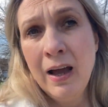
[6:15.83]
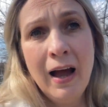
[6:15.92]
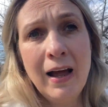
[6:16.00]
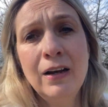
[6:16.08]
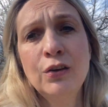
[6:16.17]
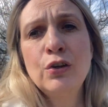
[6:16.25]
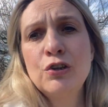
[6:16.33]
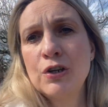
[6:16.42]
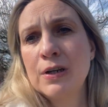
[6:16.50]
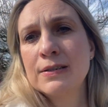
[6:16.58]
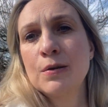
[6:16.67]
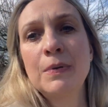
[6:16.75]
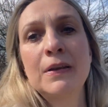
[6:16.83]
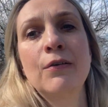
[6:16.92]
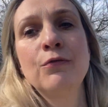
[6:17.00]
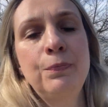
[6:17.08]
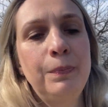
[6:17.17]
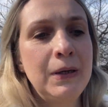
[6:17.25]
ale to jeżeli sobie
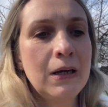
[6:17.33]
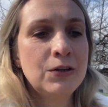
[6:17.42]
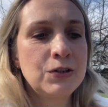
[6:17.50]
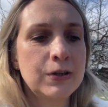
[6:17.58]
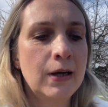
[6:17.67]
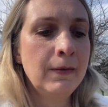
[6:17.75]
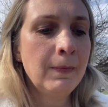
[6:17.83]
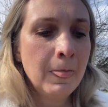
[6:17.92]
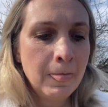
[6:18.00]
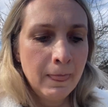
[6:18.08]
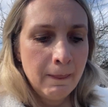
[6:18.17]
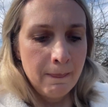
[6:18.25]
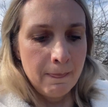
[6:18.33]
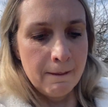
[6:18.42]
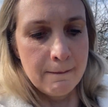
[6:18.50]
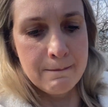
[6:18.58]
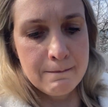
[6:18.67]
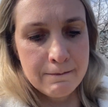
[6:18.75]
tam wbijecie,
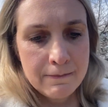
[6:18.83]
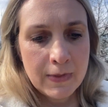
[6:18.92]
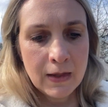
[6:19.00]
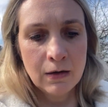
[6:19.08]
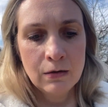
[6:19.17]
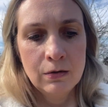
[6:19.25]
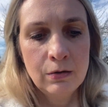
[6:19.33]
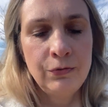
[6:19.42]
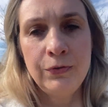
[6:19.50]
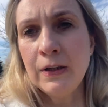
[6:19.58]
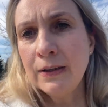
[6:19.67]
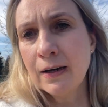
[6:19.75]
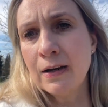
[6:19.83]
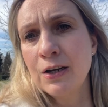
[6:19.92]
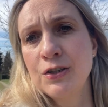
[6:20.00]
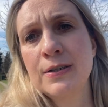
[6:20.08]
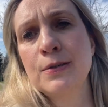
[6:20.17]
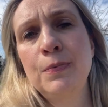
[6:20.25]
mm, w
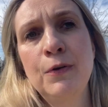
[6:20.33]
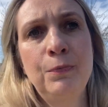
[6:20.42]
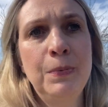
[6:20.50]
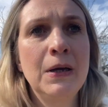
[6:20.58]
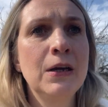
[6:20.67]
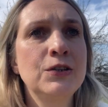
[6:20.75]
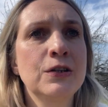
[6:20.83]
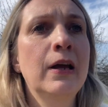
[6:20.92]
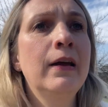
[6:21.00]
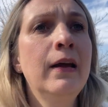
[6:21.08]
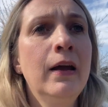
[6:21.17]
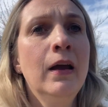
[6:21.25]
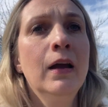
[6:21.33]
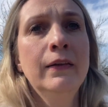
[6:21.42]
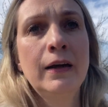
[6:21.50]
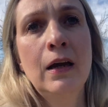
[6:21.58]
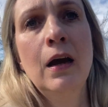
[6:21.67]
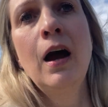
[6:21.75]
internecie sobie wbijecie
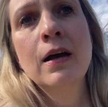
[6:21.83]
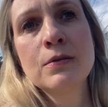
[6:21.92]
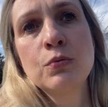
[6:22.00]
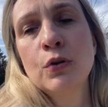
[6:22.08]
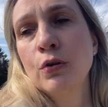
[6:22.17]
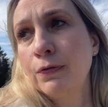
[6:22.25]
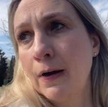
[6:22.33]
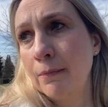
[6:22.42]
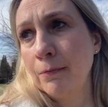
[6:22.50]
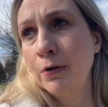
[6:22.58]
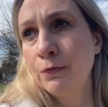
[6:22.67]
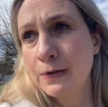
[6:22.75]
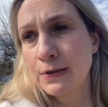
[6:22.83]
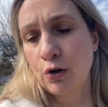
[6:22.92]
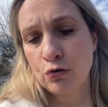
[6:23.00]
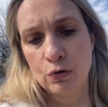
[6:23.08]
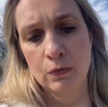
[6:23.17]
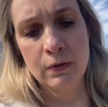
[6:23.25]
takie hasło, to Wam
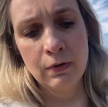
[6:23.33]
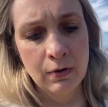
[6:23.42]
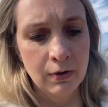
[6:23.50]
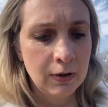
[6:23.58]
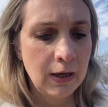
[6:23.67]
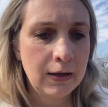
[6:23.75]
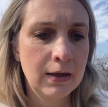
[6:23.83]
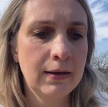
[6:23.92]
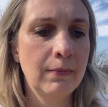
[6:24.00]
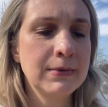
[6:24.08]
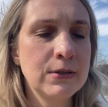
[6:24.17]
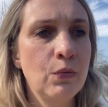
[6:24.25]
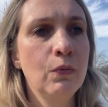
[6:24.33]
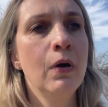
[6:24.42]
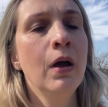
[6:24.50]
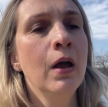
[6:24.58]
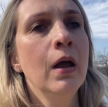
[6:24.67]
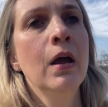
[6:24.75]
wyskoczą, jakie tam są
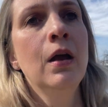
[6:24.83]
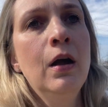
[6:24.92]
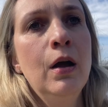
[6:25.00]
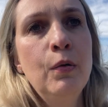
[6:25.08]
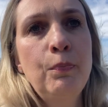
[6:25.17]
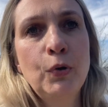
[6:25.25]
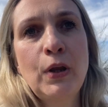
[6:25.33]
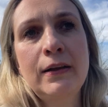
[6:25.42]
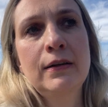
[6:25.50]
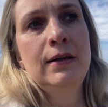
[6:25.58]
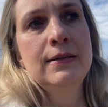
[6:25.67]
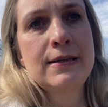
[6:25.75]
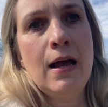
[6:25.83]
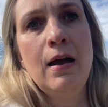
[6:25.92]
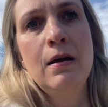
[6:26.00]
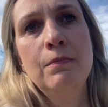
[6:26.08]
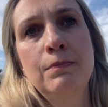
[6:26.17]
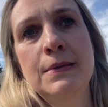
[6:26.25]
e, podatki za
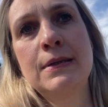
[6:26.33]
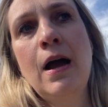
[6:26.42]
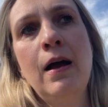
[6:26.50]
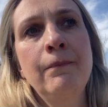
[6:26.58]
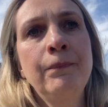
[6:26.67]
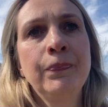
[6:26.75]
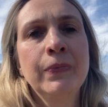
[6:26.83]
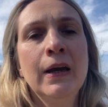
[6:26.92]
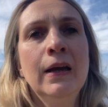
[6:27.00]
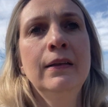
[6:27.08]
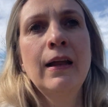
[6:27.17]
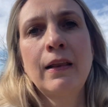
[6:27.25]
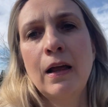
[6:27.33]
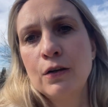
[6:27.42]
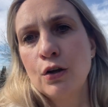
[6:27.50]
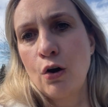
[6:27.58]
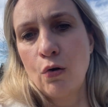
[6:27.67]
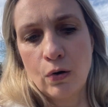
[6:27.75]
psa na
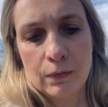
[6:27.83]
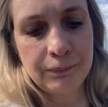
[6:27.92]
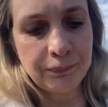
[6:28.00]
dany rok.